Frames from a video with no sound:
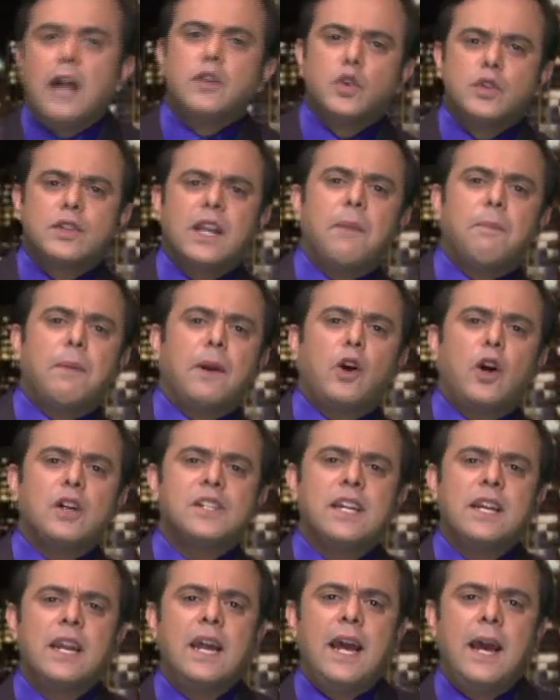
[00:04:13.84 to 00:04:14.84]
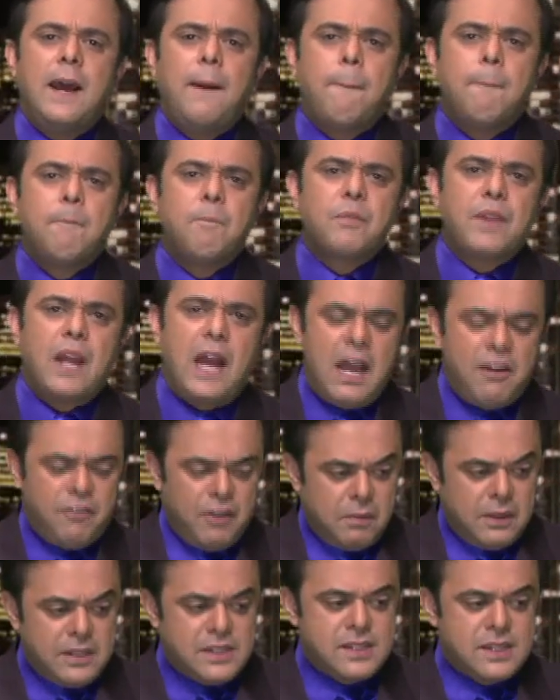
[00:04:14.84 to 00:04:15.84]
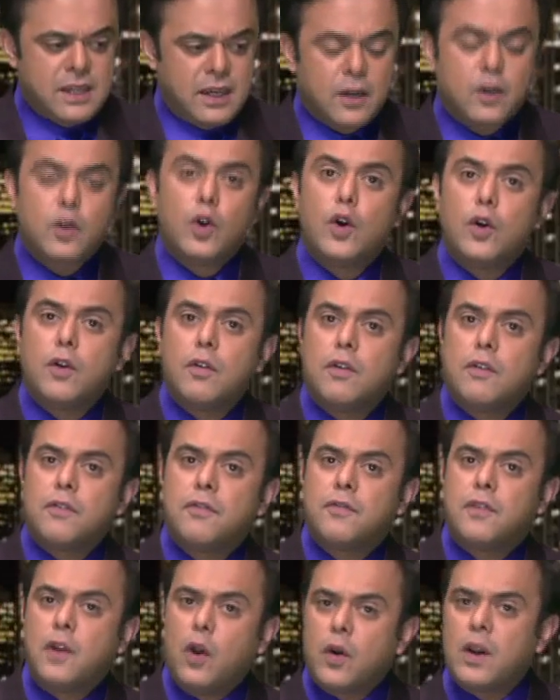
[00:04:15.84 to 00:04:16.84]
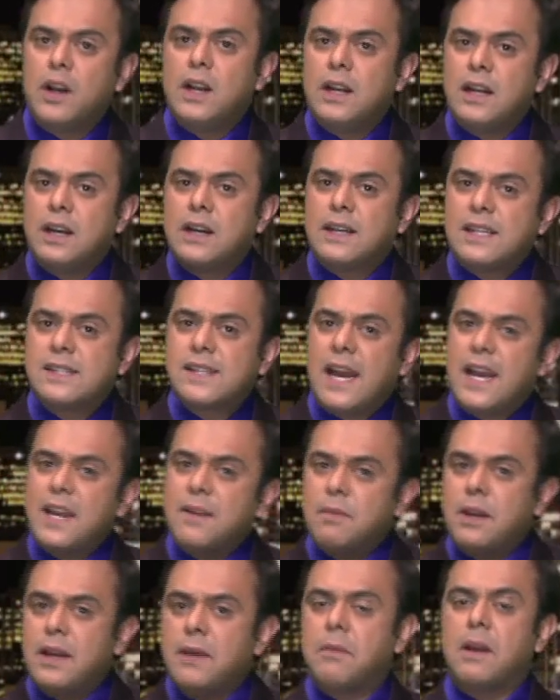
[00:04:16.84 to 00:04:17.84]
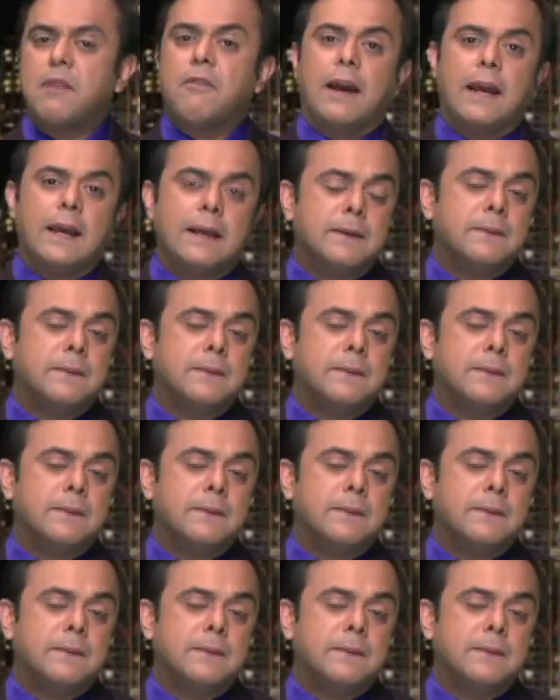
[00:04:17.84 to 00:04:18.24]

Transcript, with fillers: दूसरा प्रिकॉशन है अल्फाबेट्स uh, को फ्लोरल डिजाइन में बनवा